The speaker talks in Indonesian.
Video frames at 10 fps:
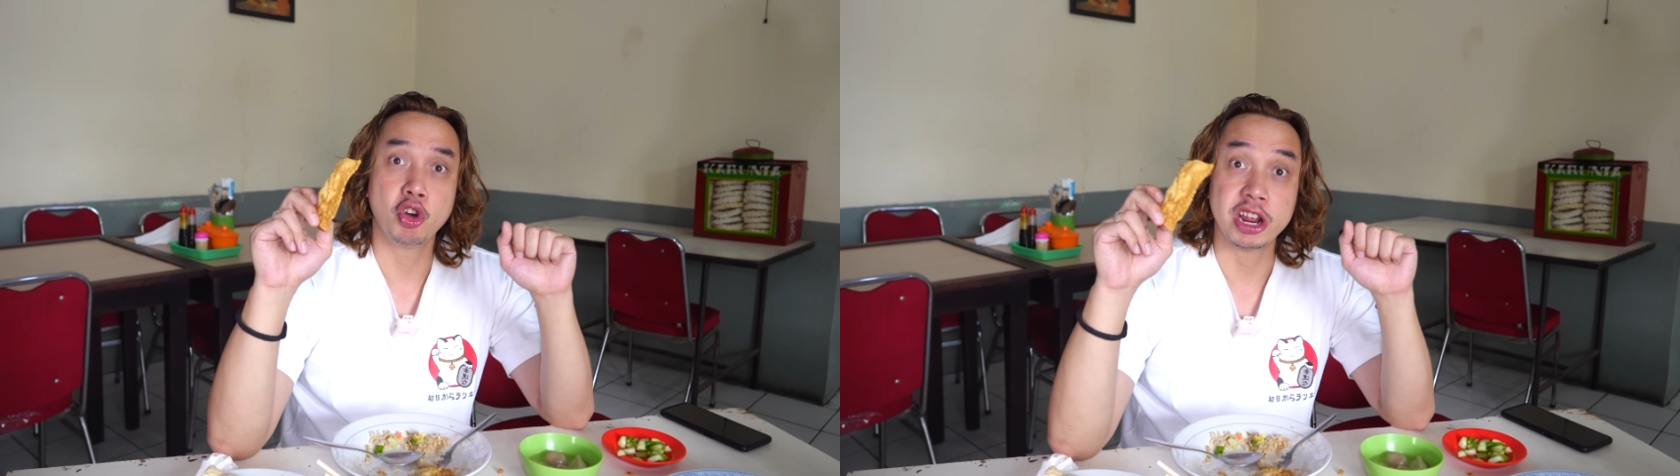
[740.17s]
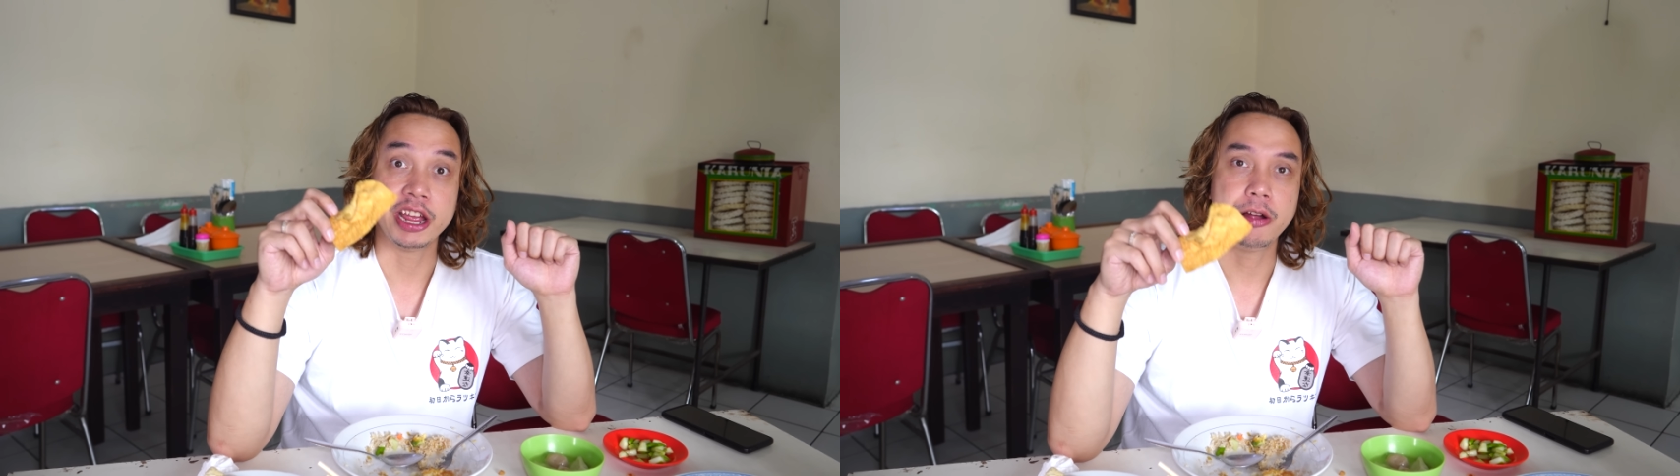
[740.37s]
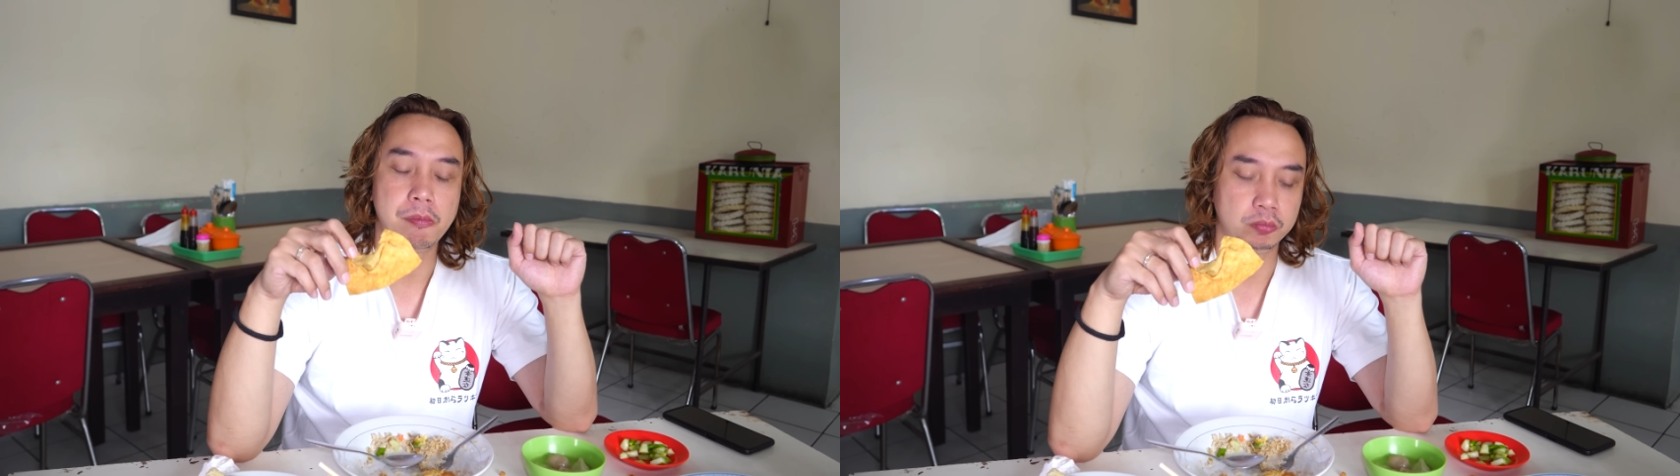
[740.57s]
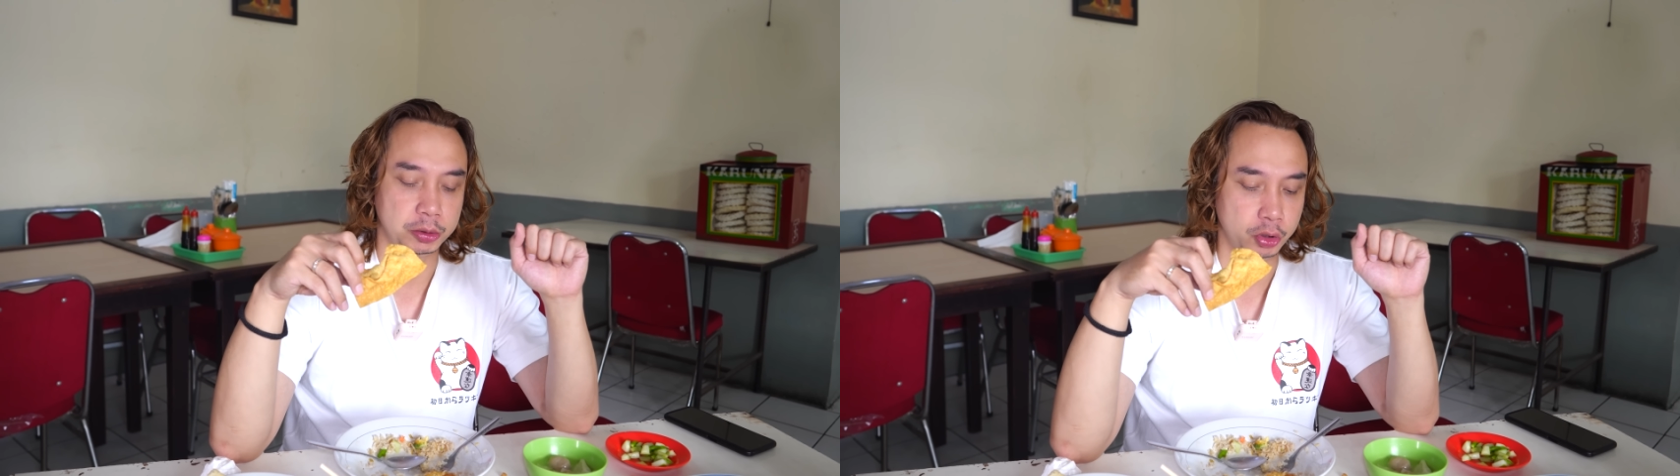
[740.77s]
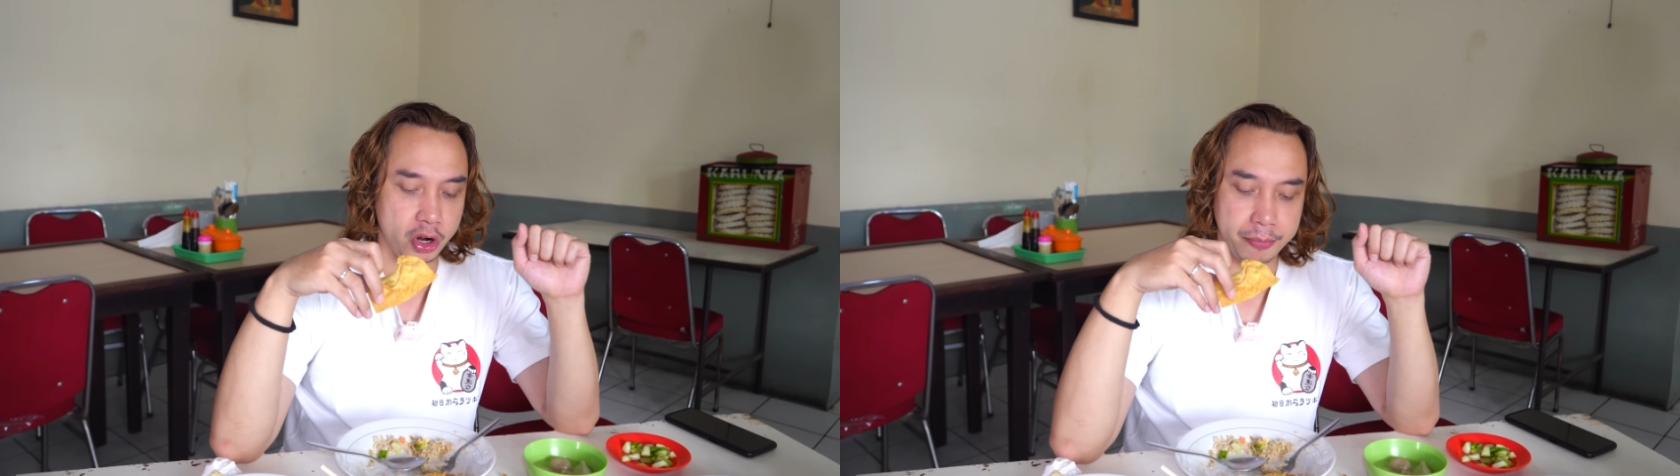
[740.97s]
goreng ya,
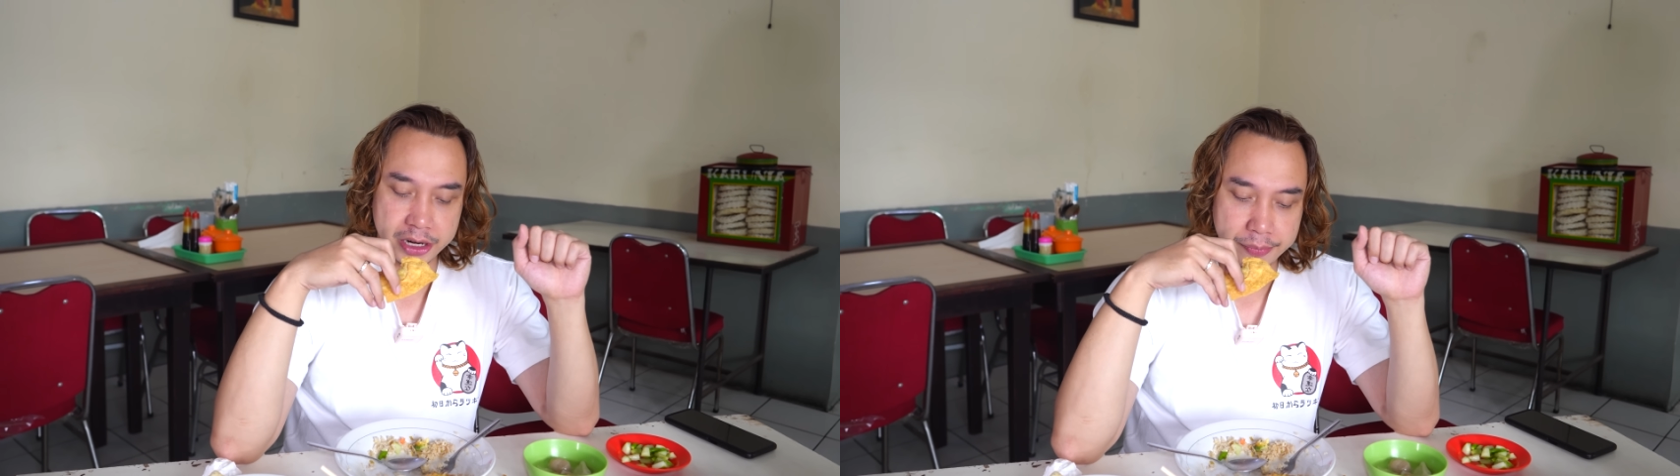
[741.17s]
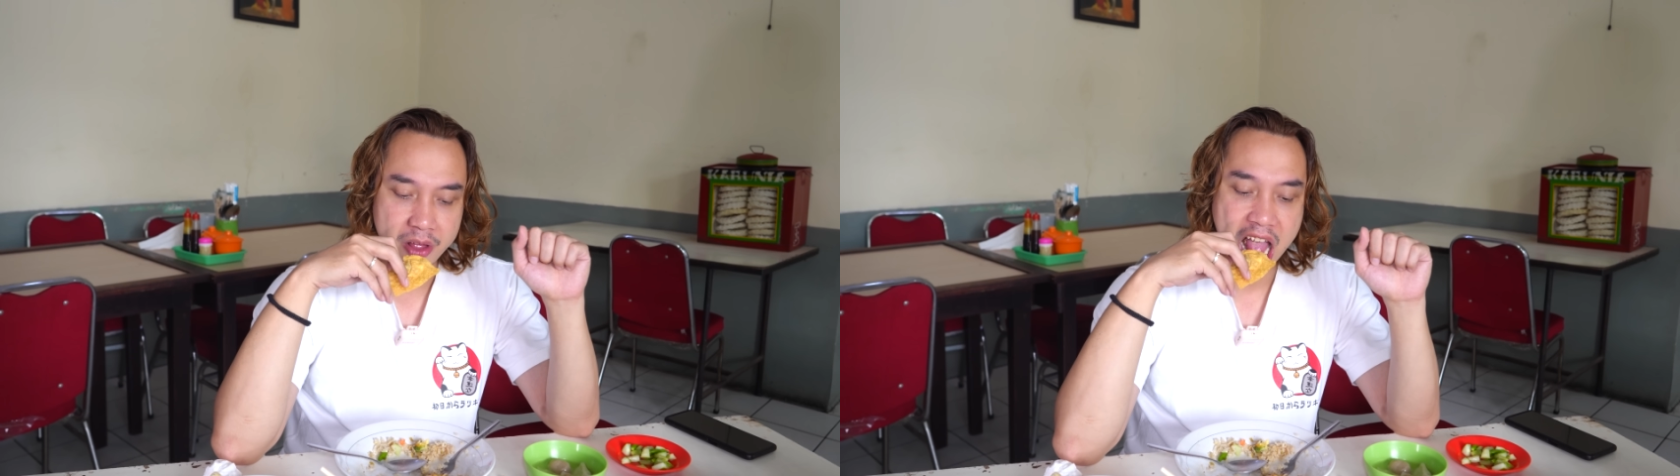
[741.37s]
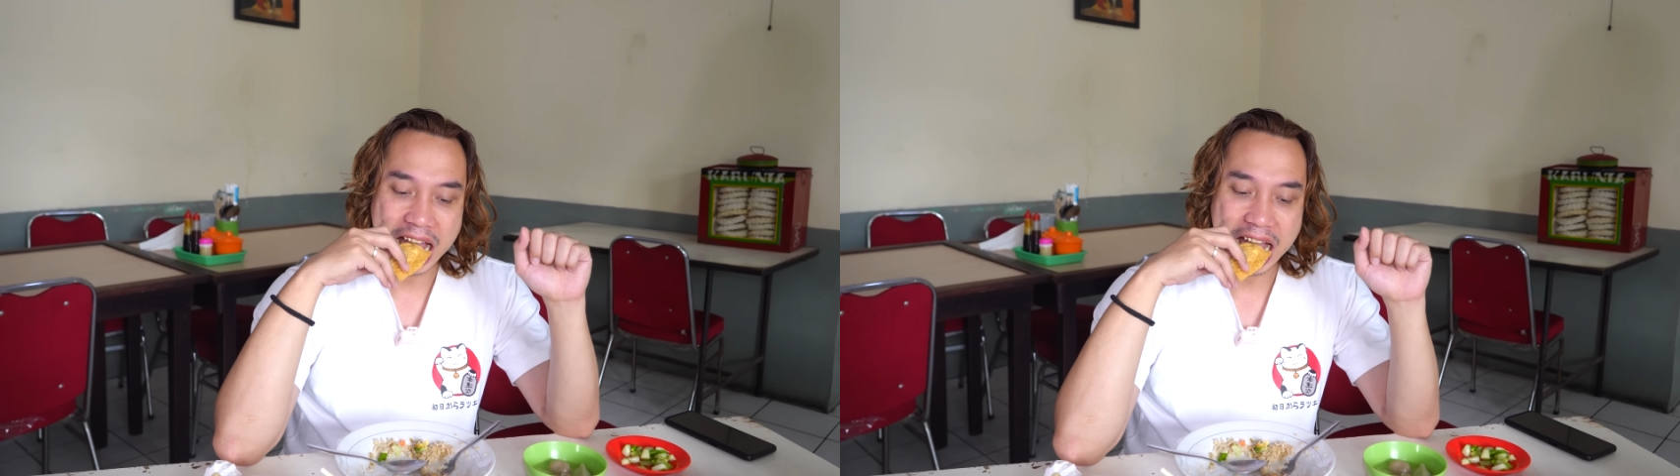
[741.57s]
bakmi goreng mantap.